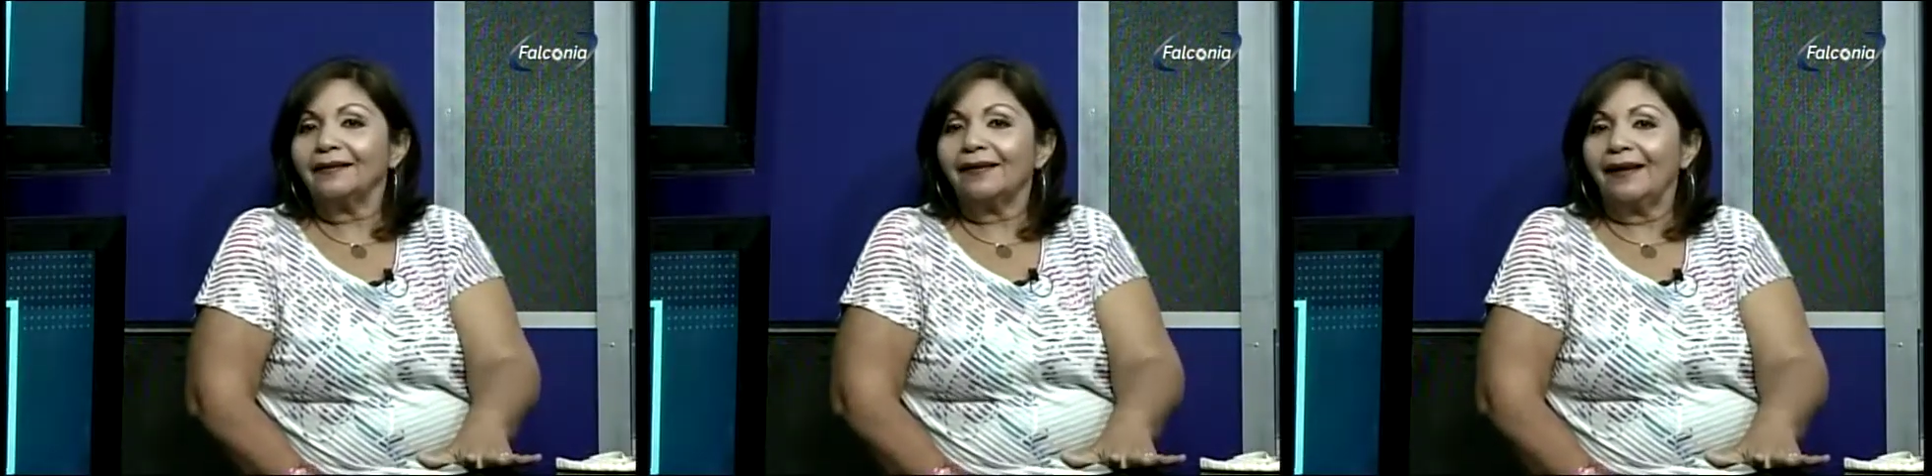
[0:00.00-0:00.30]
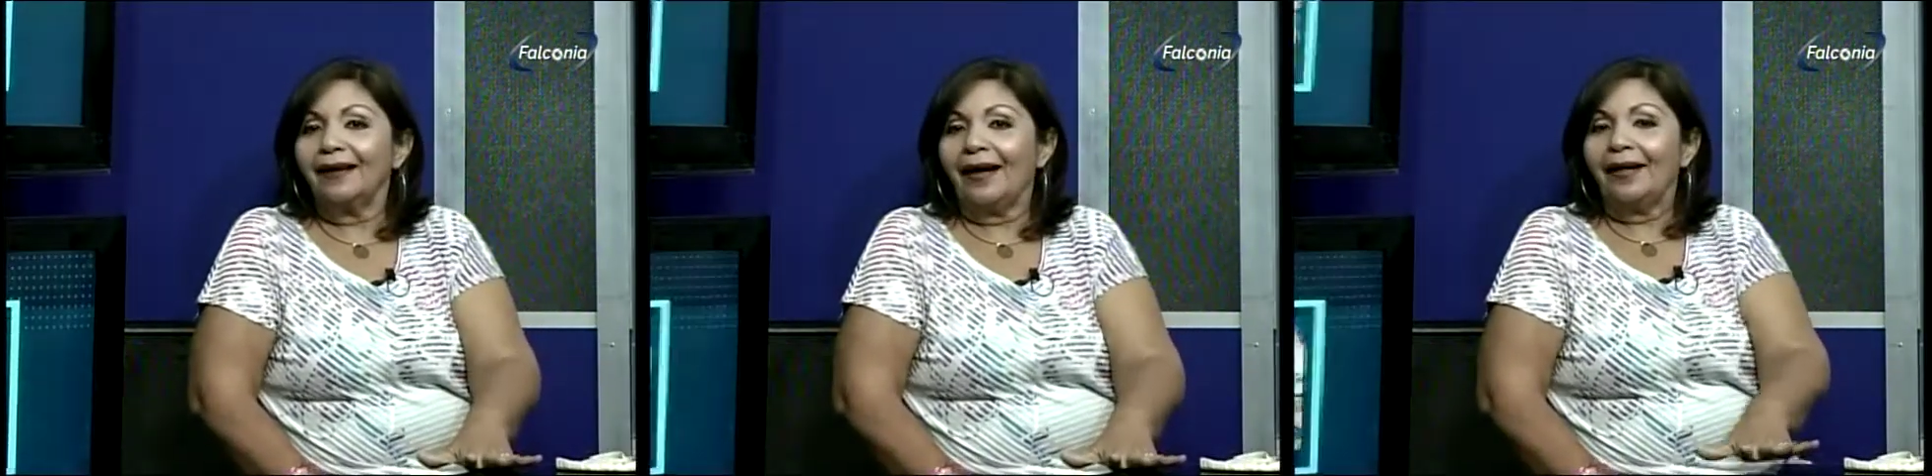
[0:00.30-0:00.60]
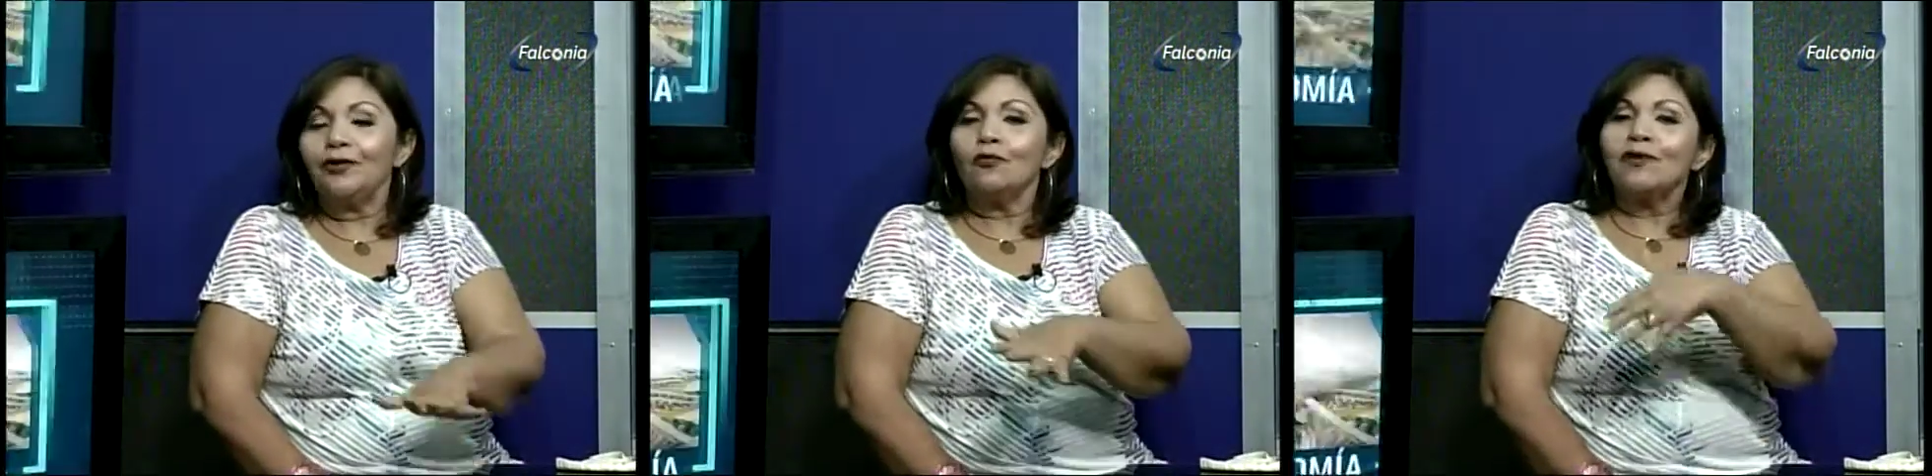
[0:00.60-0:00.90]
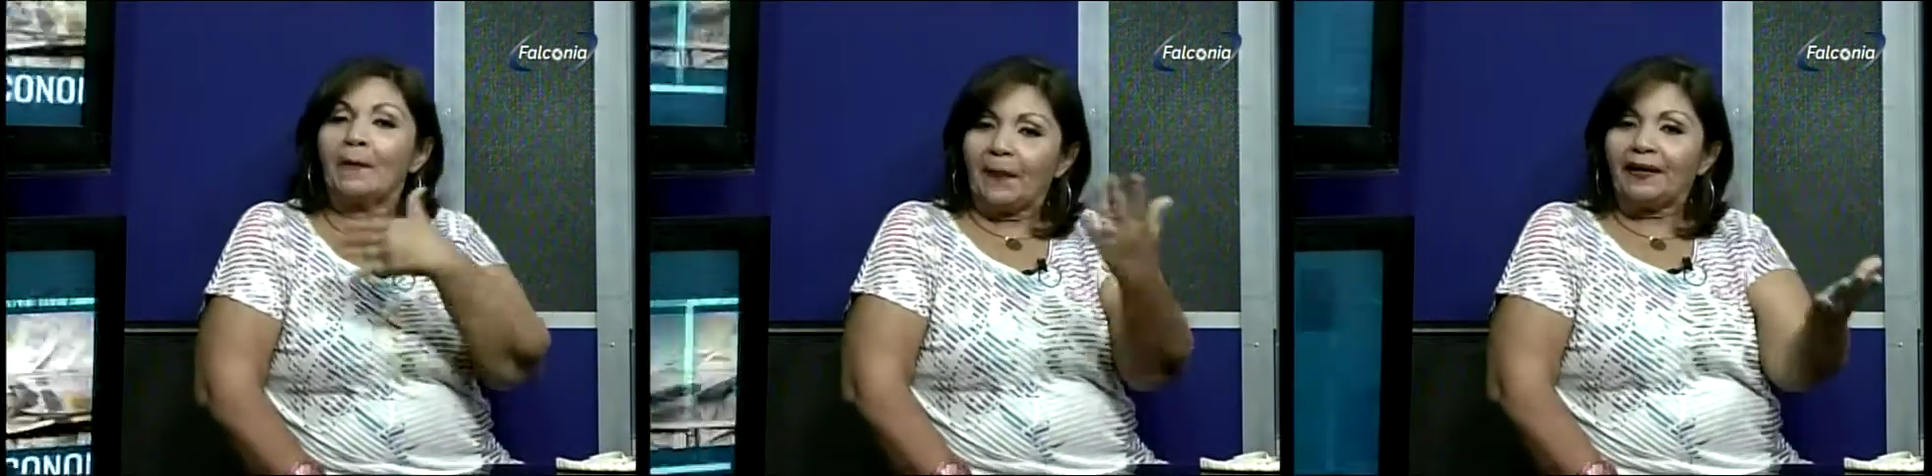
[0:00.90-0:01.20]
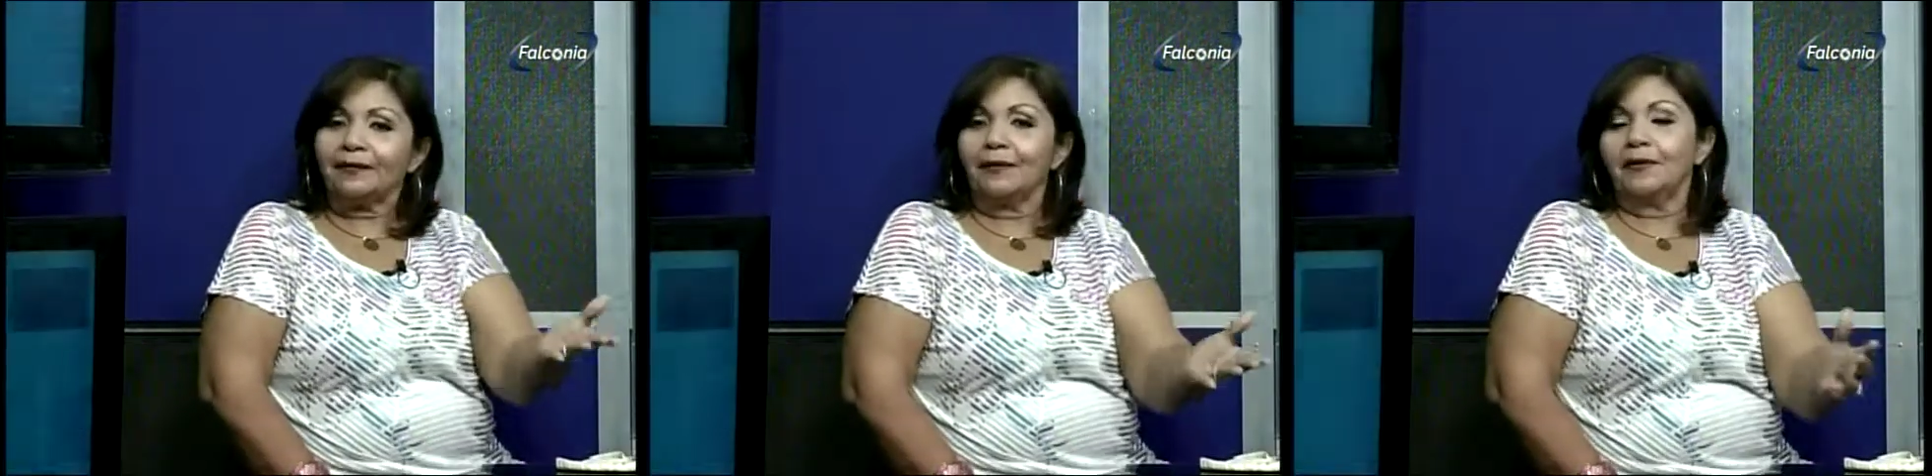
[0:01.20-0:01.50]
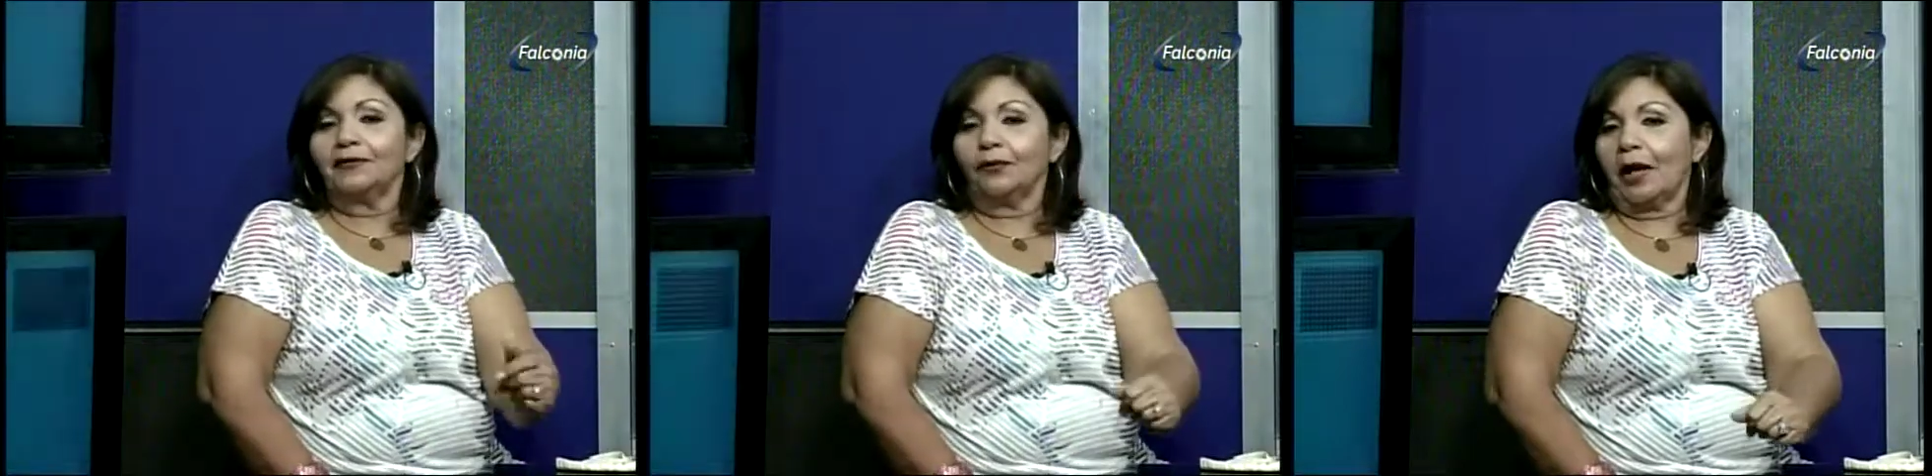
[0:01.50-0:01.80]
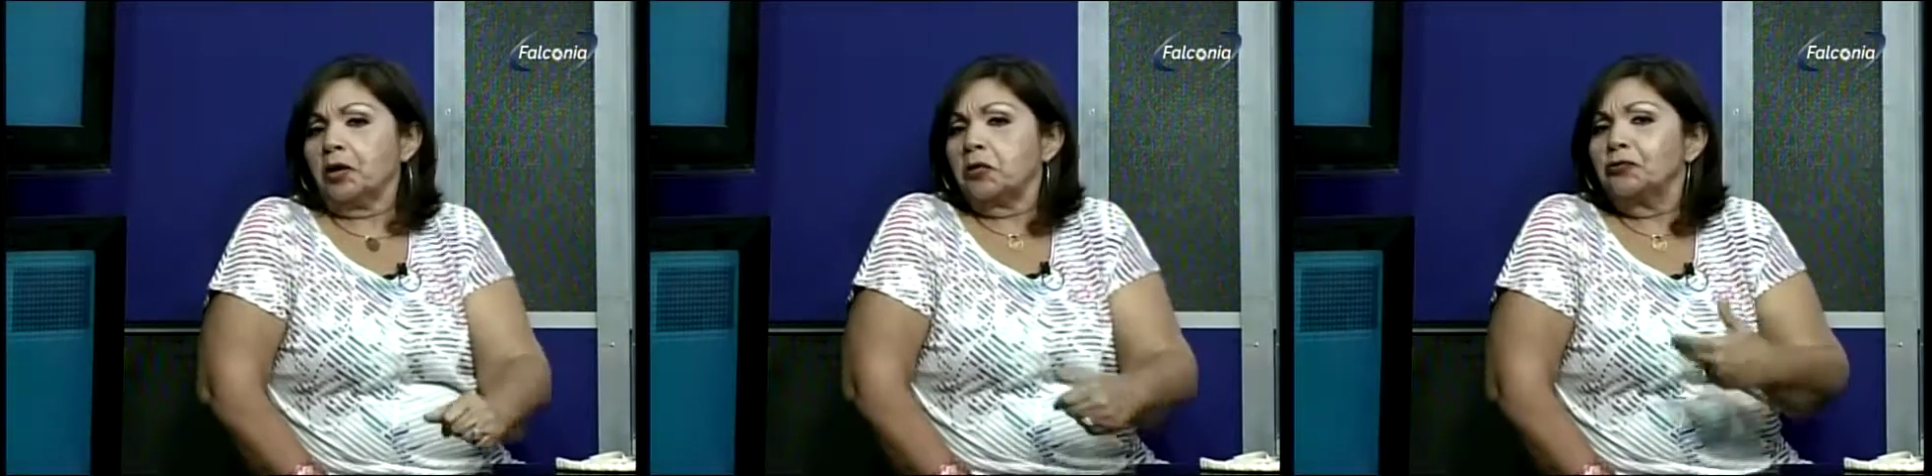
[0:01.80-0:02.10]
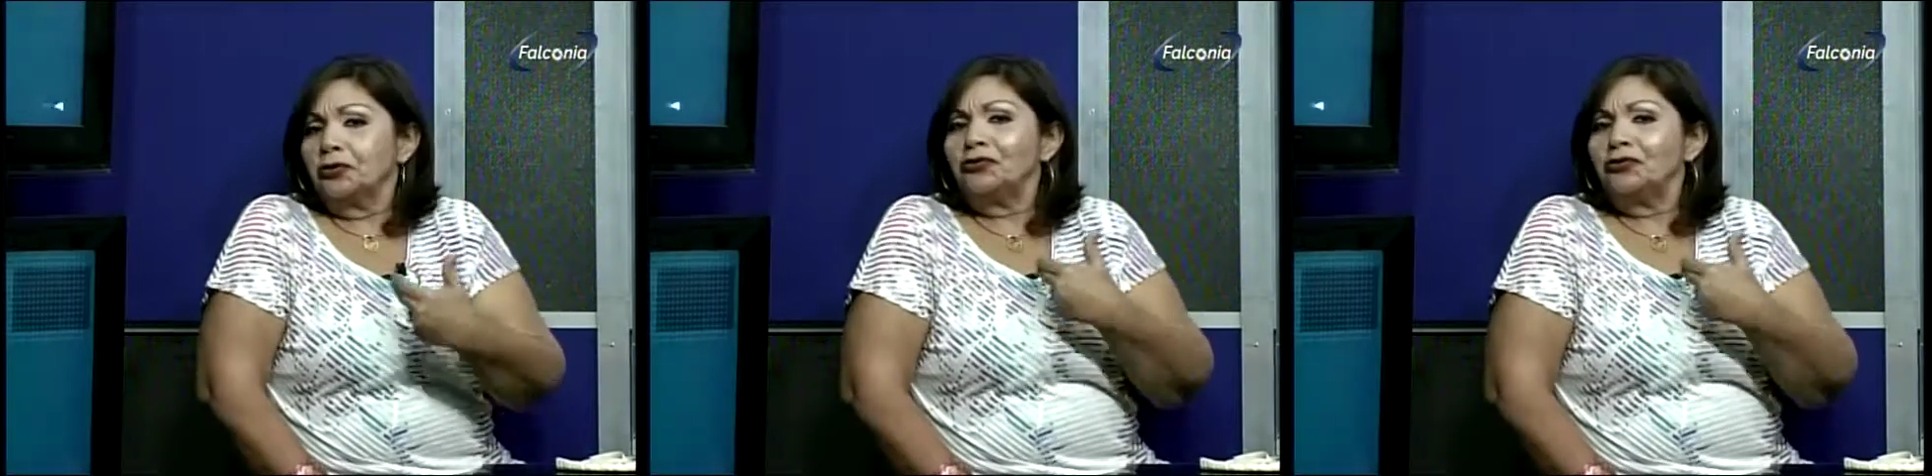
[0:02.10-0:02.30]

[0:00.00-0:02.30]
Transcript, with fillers: que hay una parte de venezolanos, como yo,